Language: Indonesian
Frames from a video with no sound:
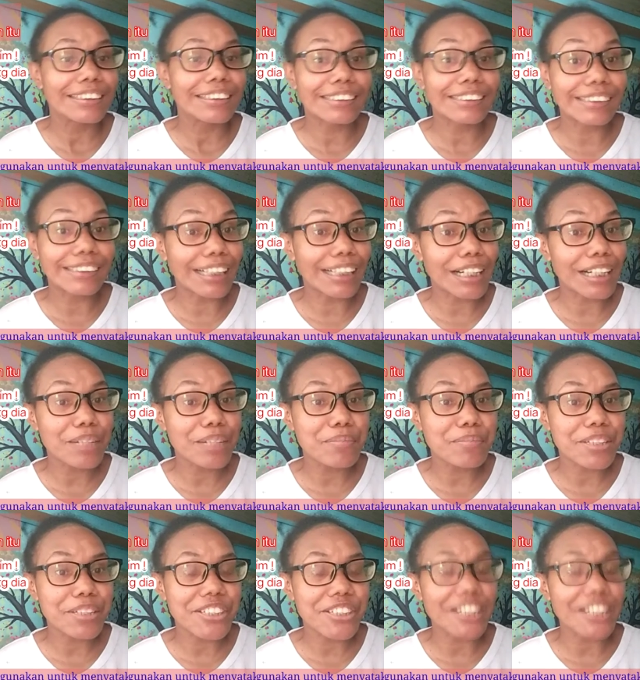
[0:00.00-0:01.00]
jangan
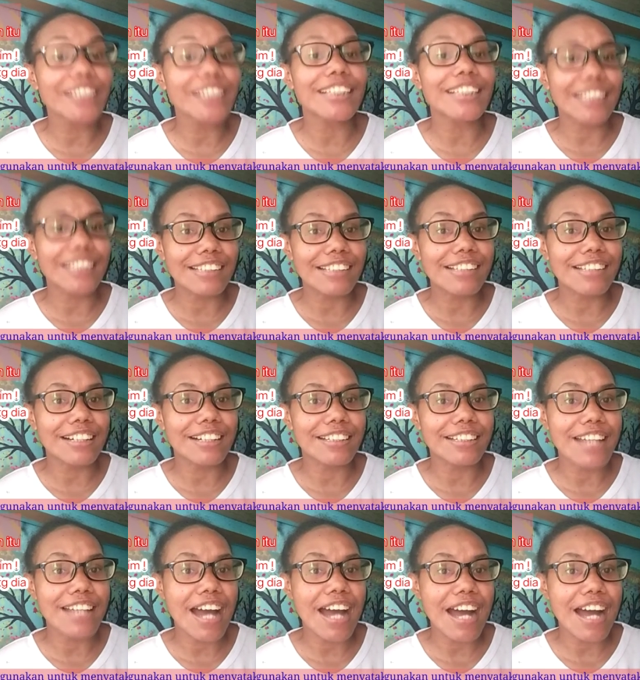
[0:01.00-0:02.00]
bercerita tentang
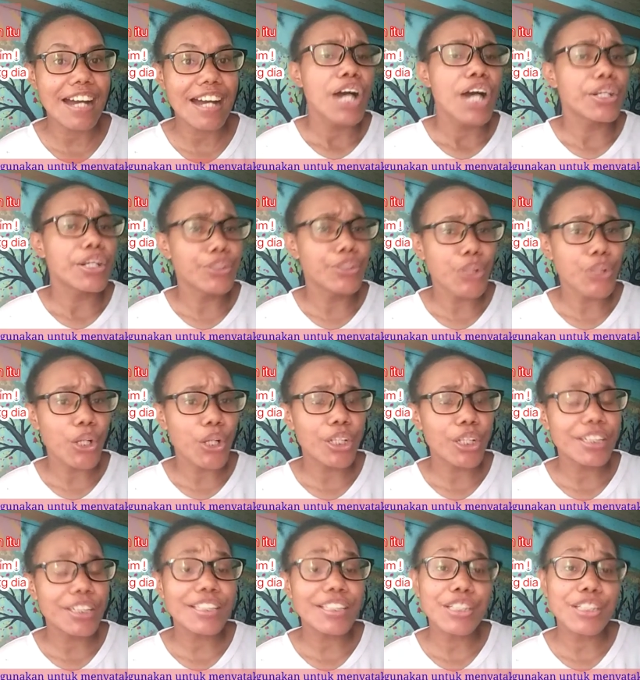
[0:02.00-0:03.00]
dia.
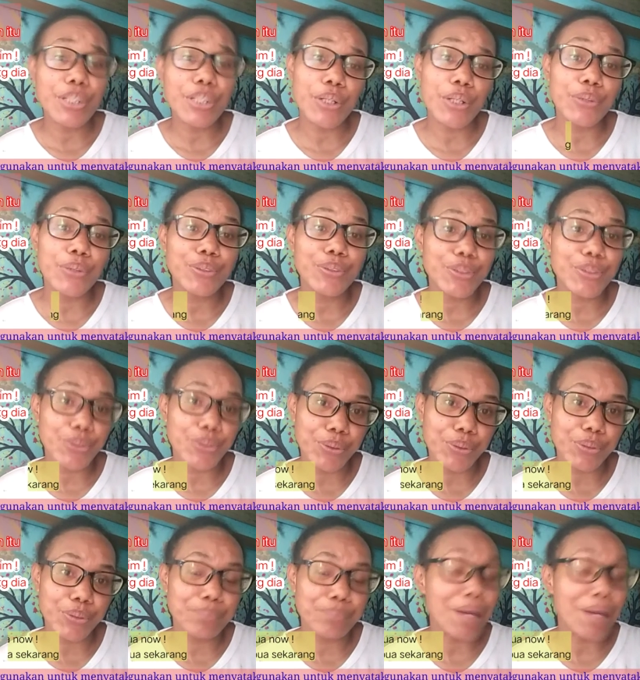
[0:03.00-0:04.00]
Don't go
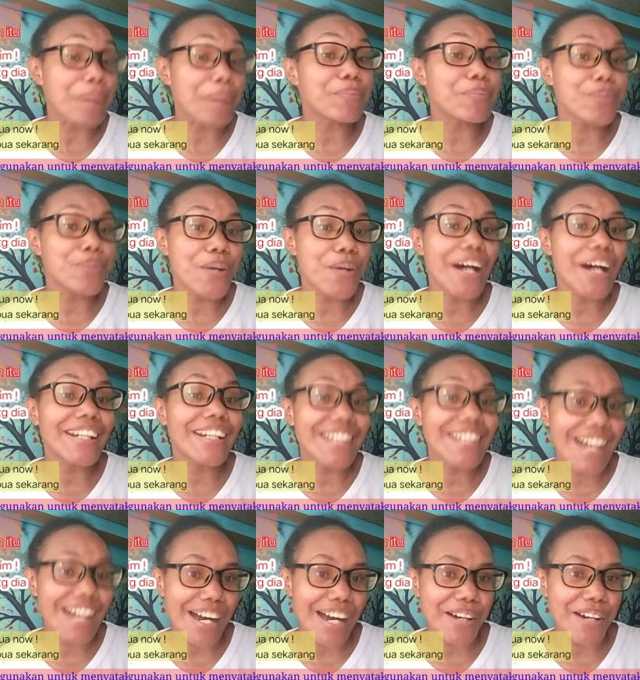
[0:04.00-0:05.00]
to Papua
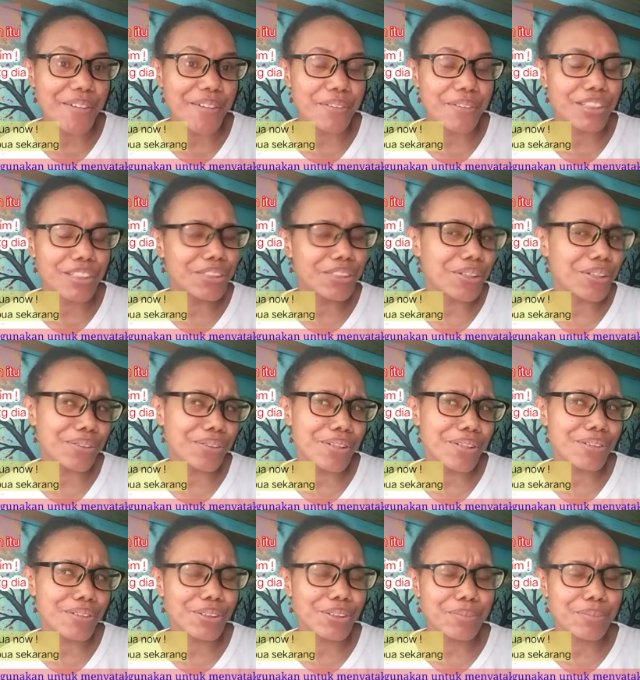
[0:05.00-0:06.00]
now. Don't
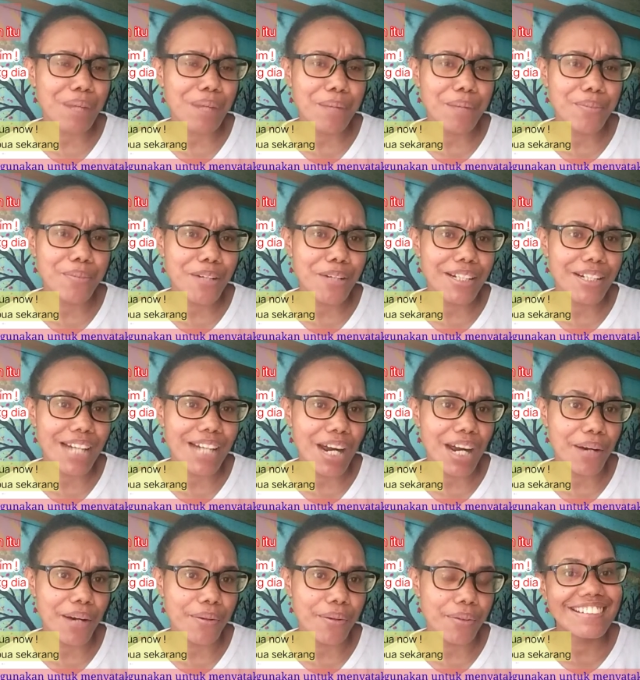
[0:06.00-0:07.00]
go to Papua
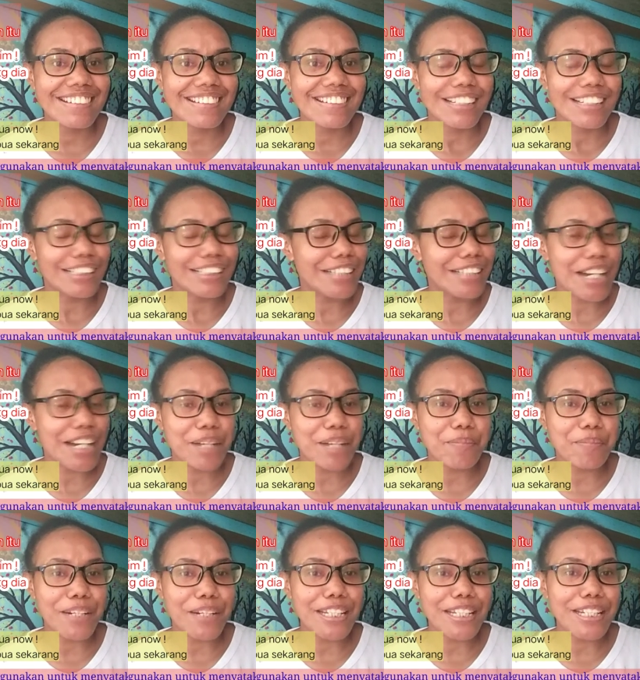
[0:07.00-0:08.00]
now. Jangan
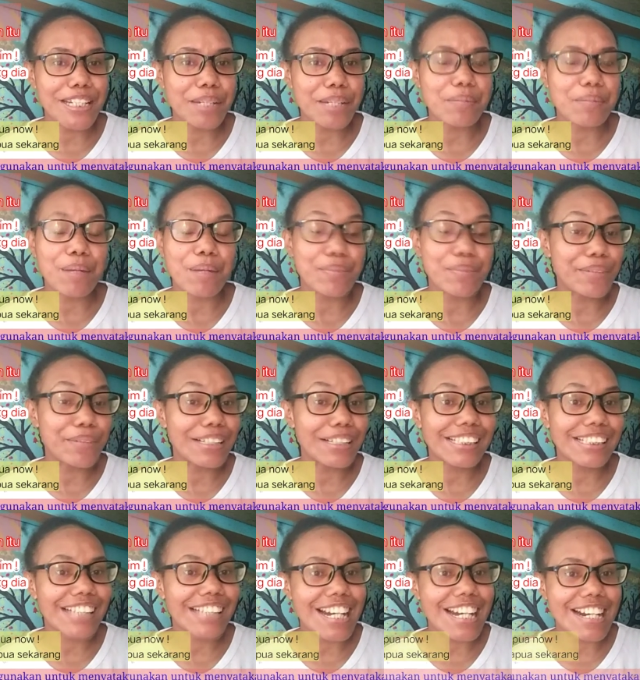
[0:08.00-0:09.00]
pergi ke Papua
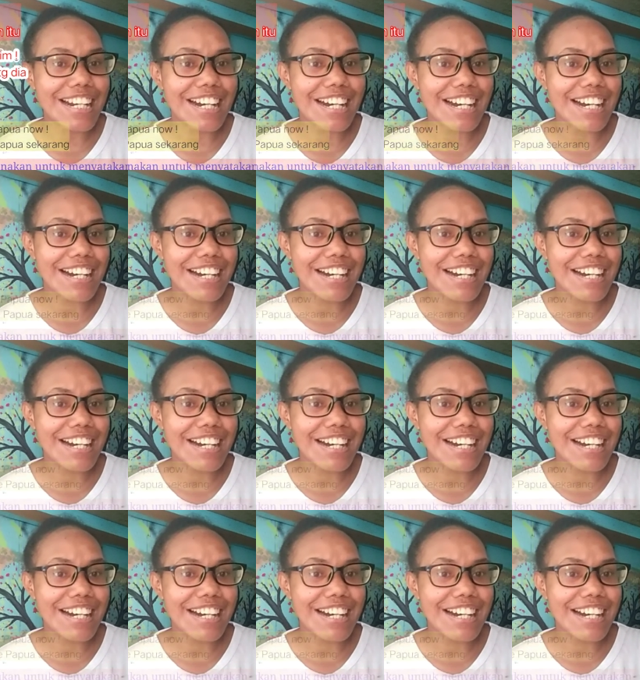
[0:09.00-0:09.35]
sekarang.